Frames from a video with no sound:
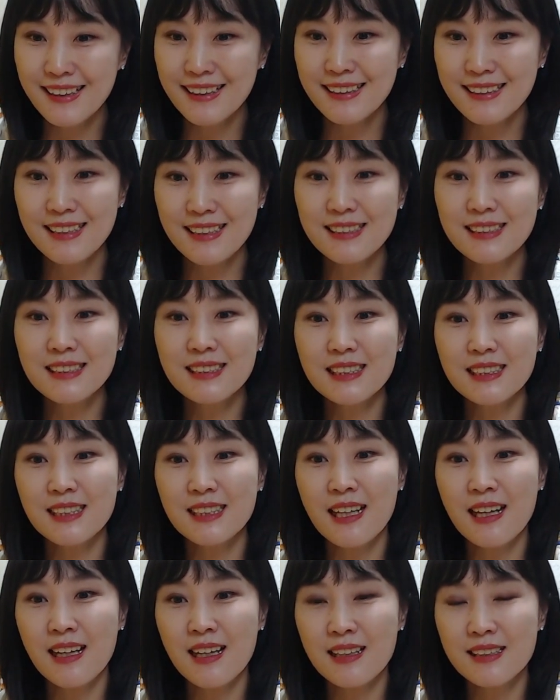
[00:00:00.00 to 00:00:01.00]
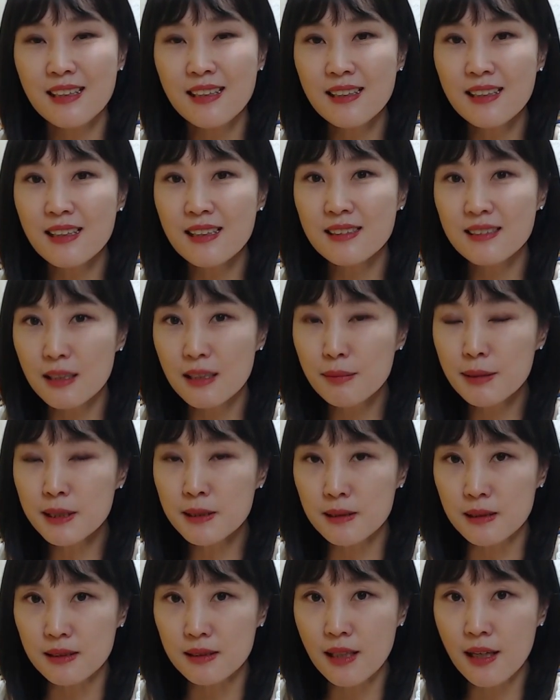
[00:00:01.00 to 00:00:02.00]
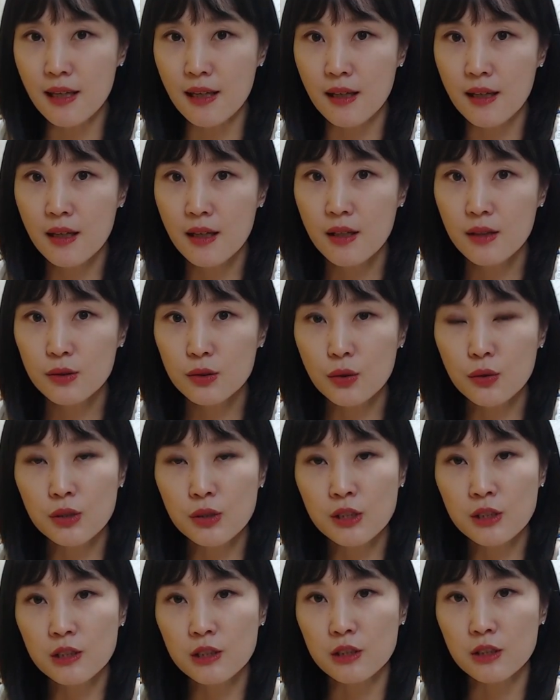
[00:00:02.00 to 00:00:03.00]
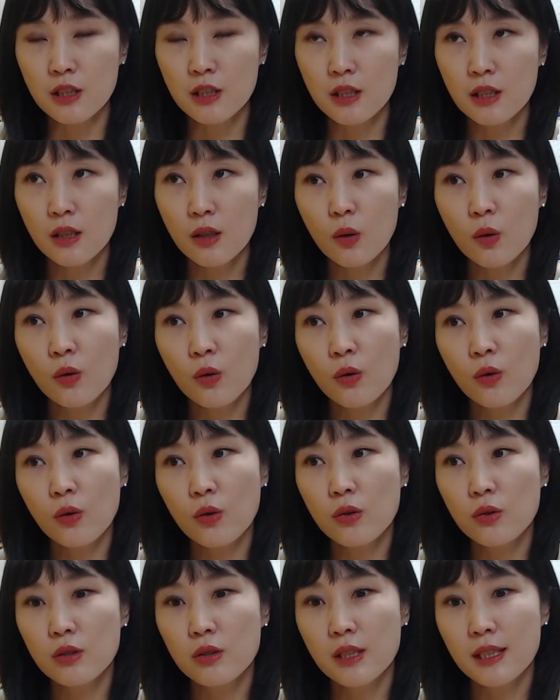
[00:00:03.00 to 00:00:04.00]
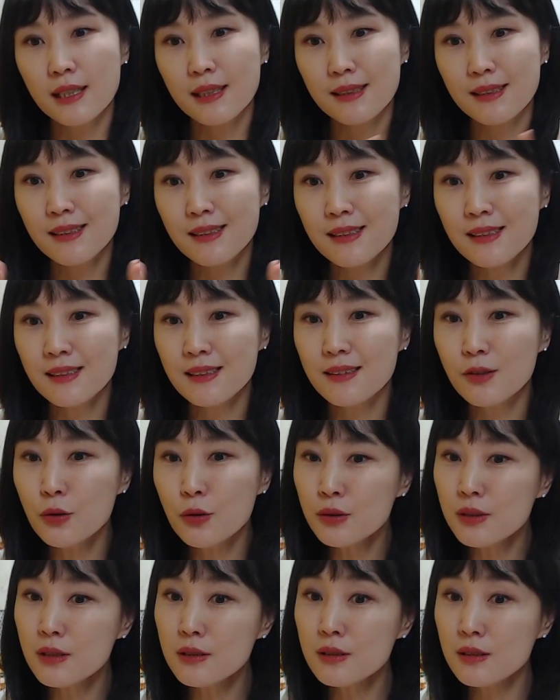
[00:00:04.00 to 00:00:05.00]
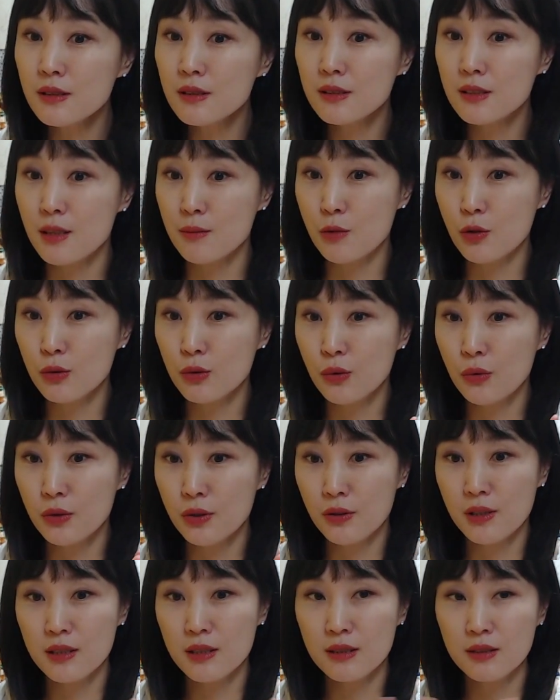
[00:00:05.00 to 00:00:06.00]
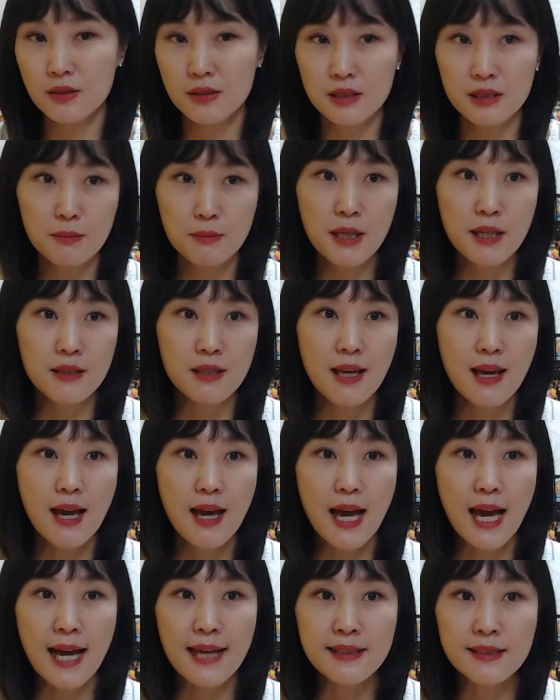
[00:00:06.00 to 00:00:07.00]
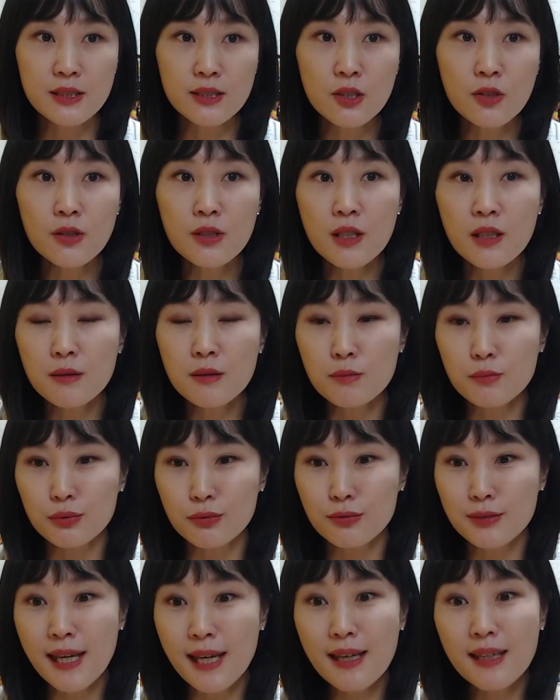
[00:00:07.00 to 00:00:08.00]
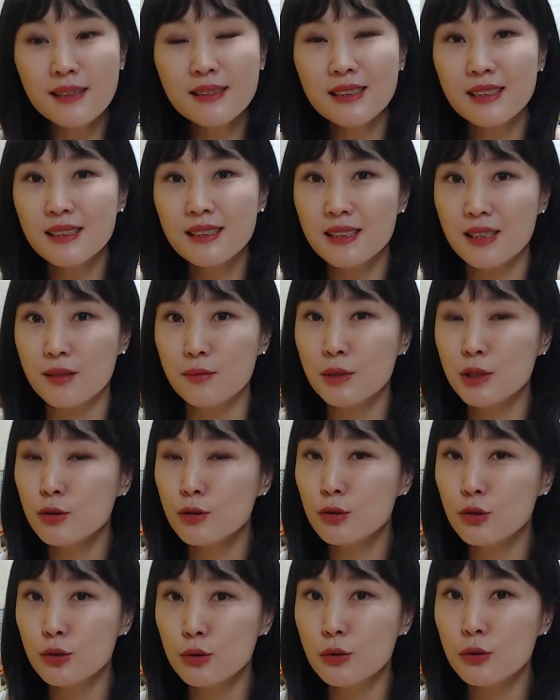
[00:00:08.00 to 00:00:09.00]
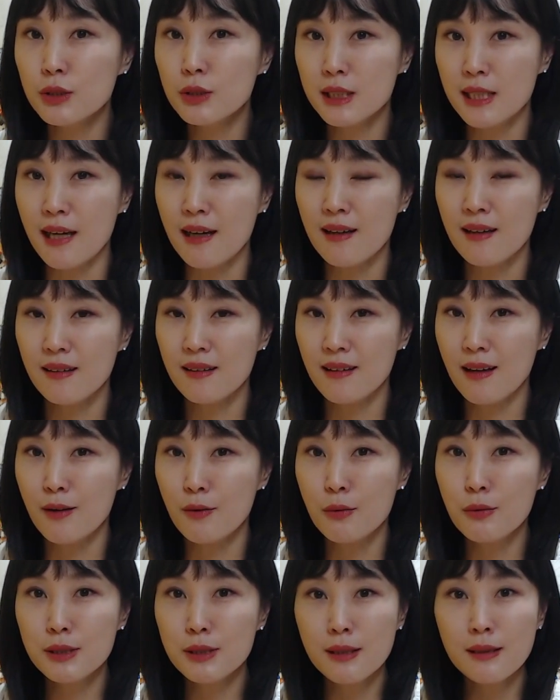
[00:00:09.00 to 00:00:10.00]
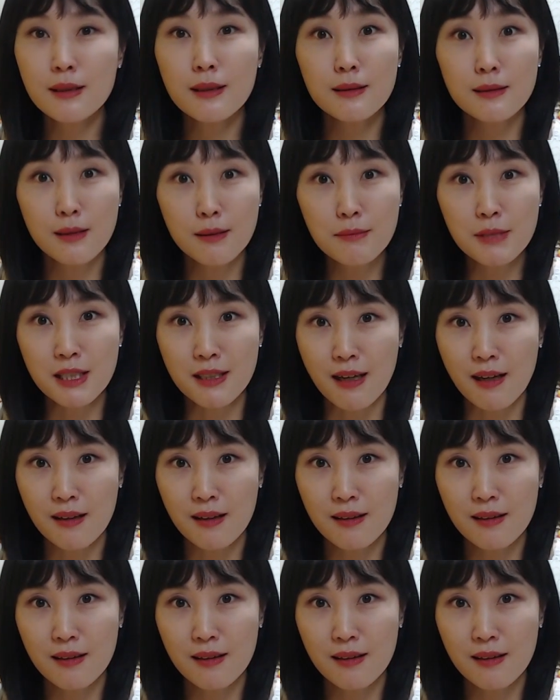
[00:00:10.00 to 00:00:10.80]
라는 식의 생각을 해봤을 때, 저는, 어, 이 콘텐츠의 제목도 그렇게 지었지만, 안전한 무해의 재미를 주고 있다라고 생각을 합니다.